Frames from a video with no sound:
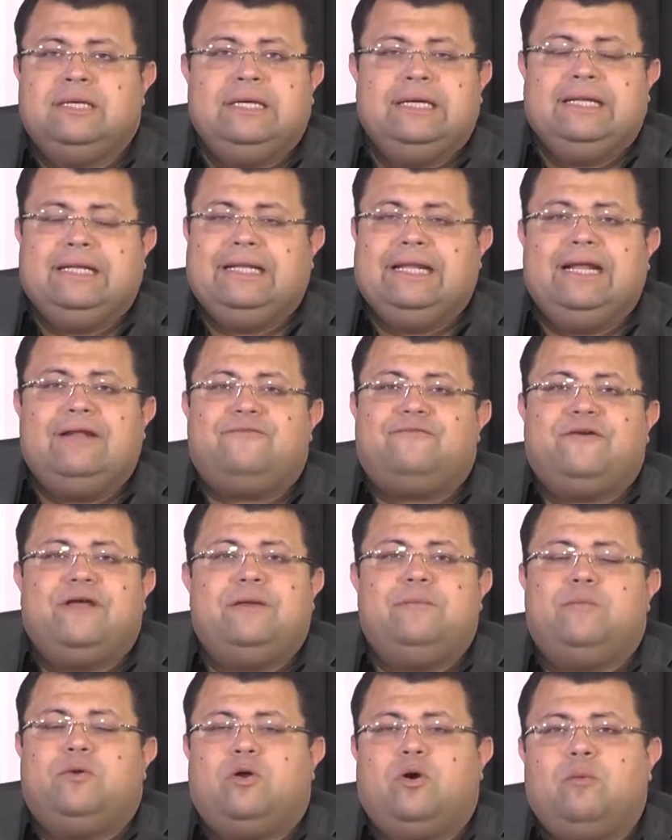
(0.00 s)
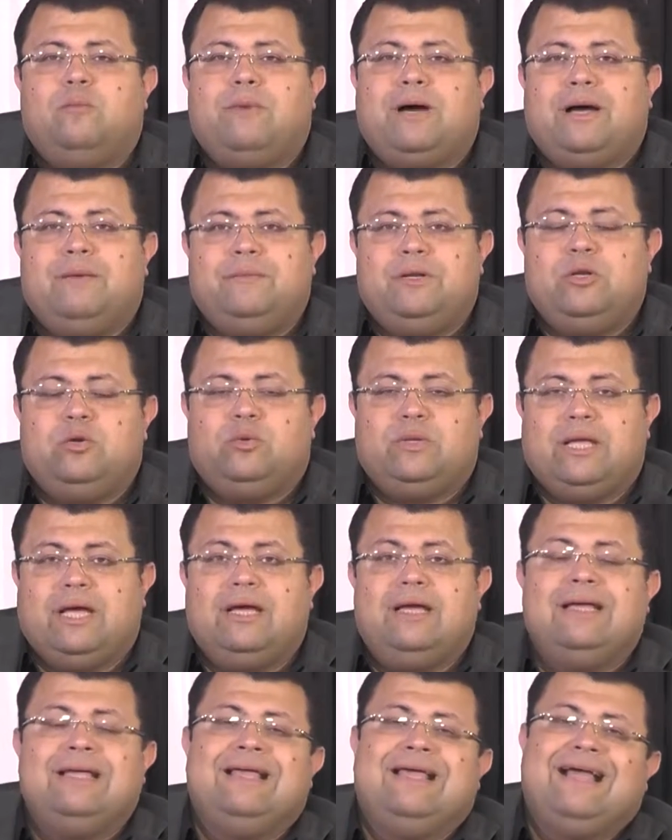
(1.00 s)
ليه الفيلم اللي هم عاملينه
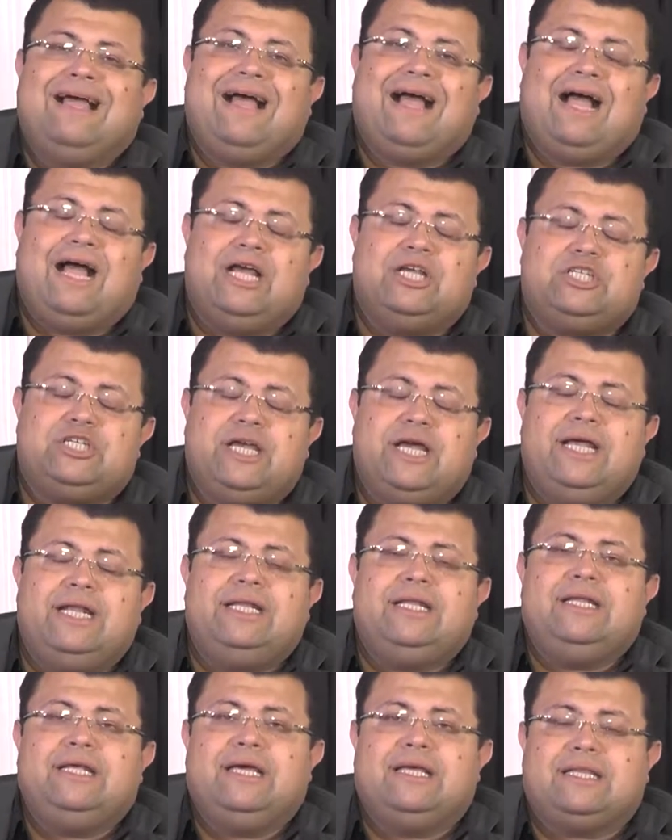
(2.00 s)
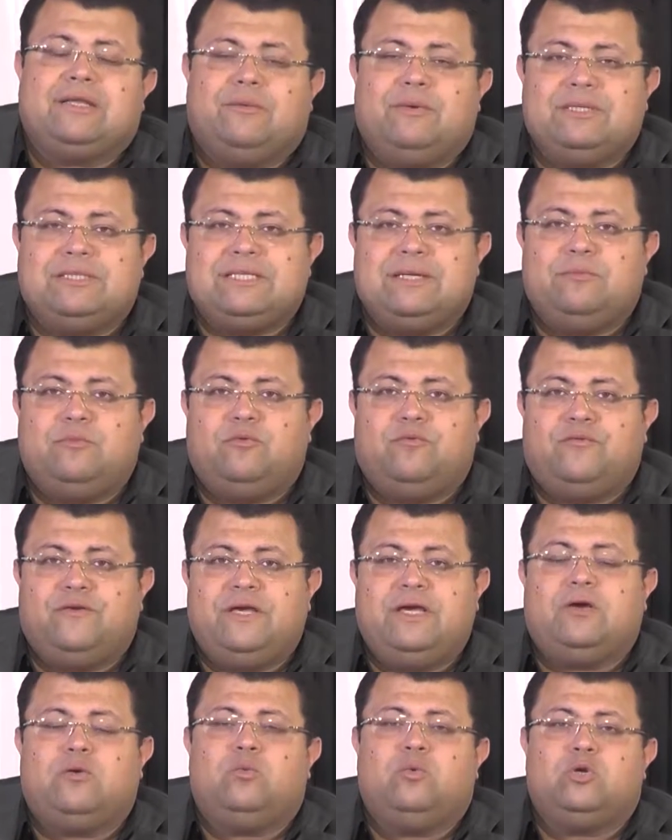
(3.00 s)
ده عشان يتوسموا
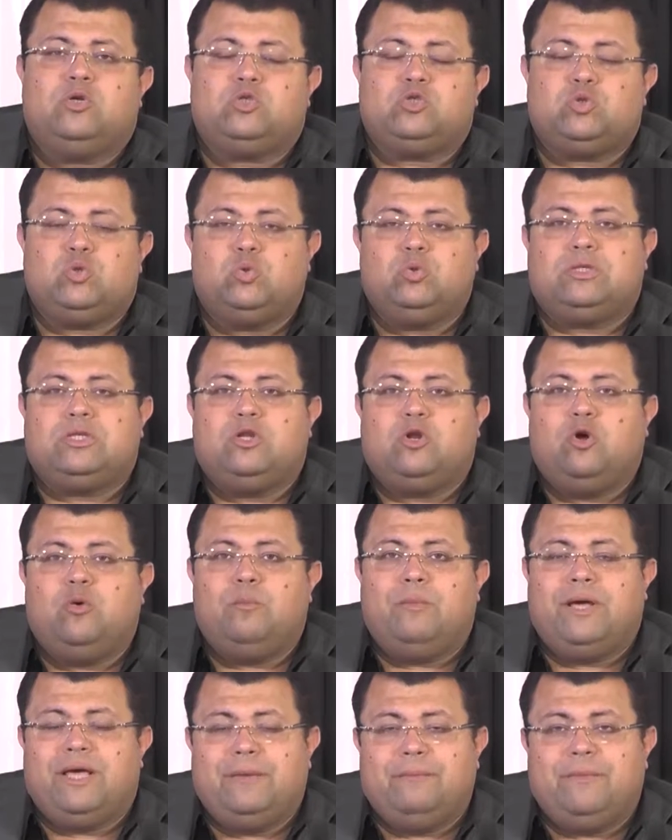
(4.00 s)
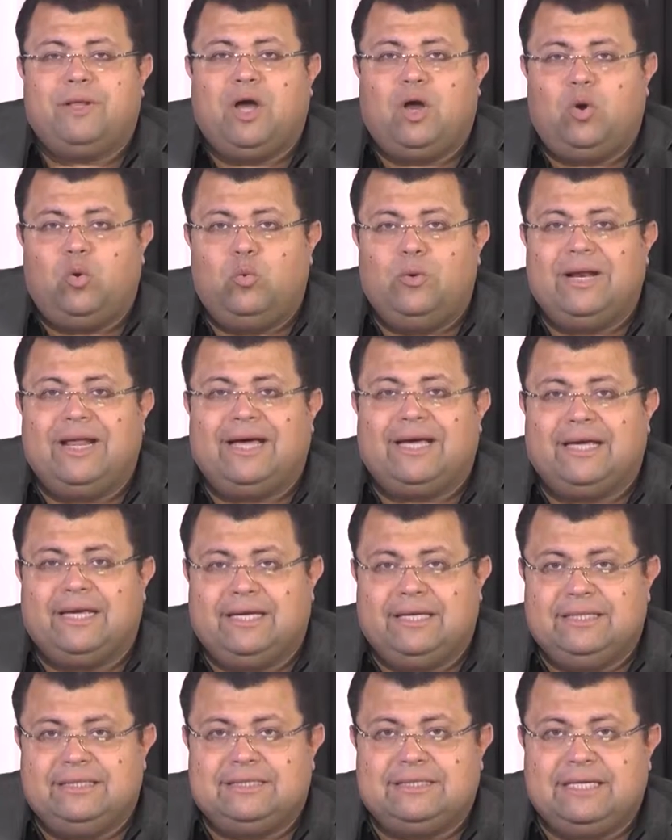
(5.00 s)
فيك والشروط ان هم يمنحوا لك
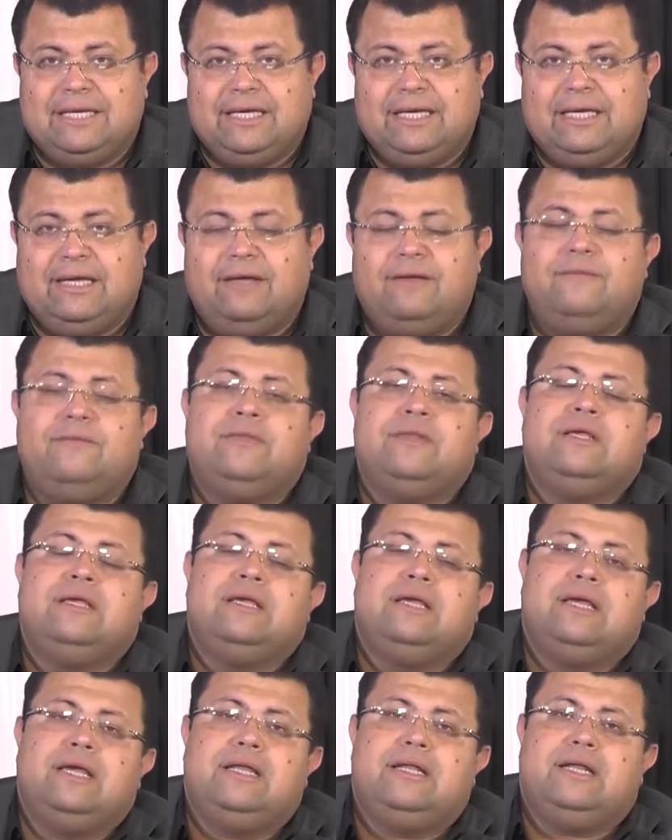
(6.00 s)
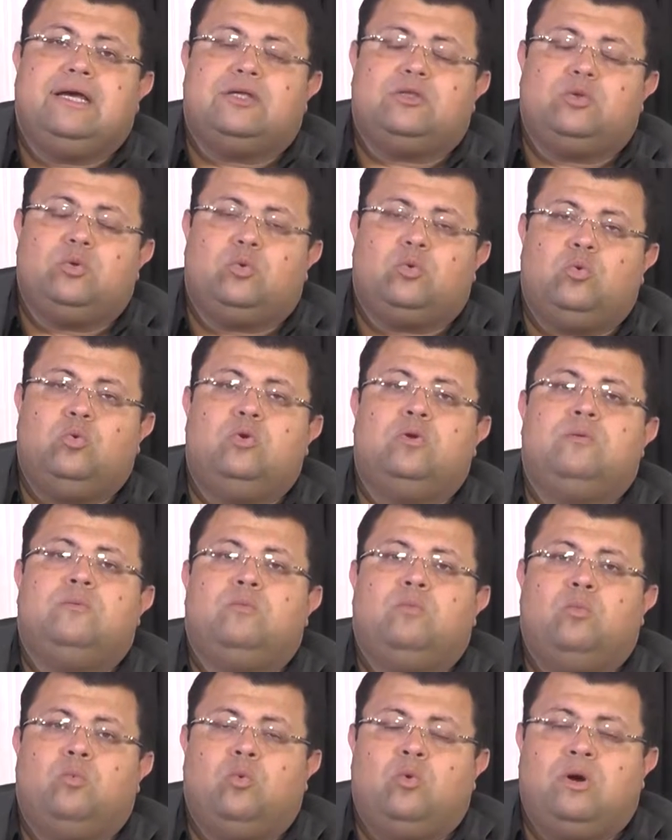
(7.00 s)
الجنسيه انك
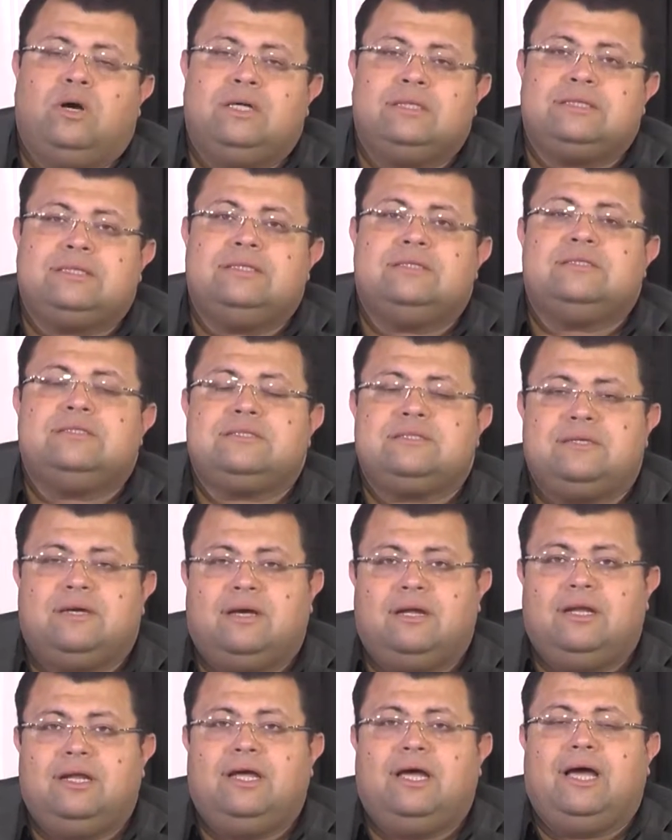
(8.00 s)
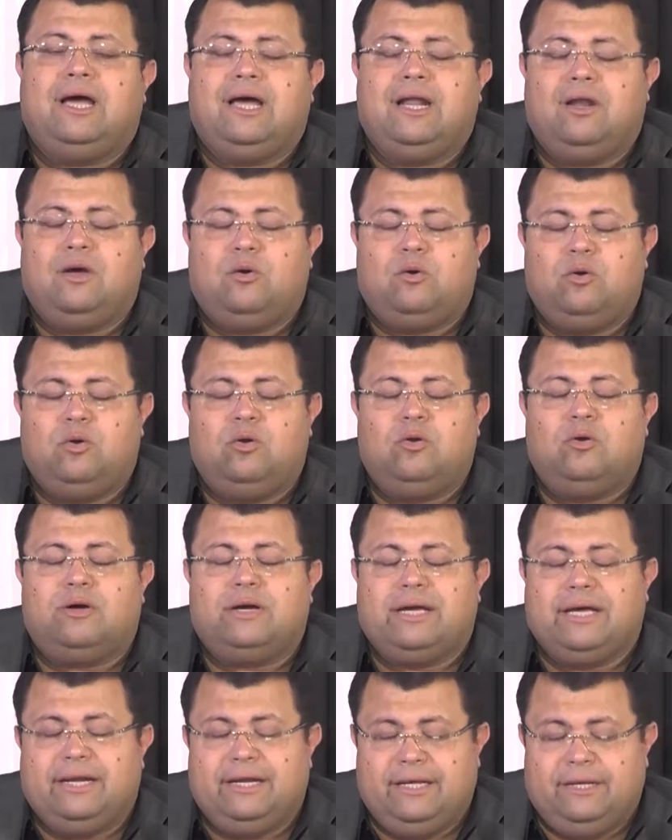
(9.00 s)
تكون مواطن صالح على خلق
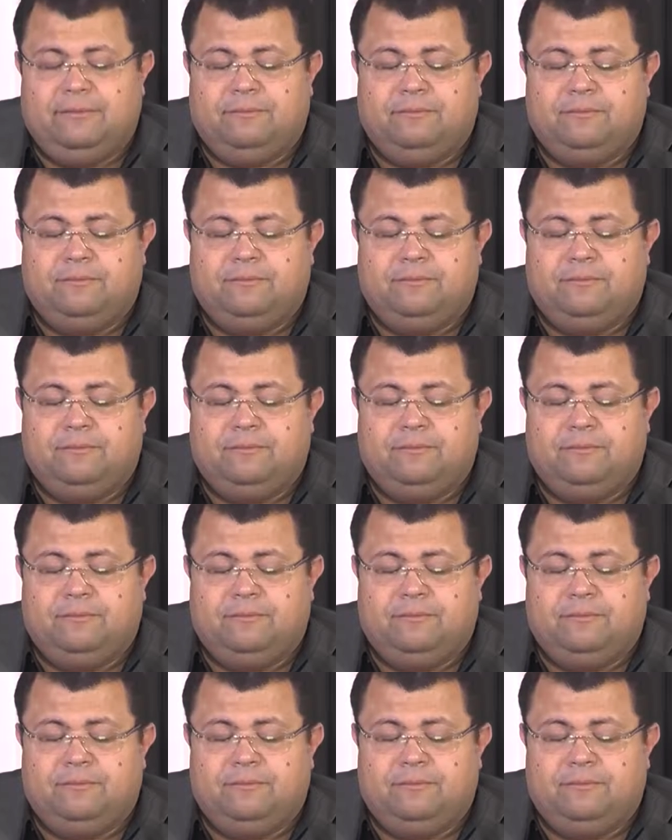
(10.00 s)
كريم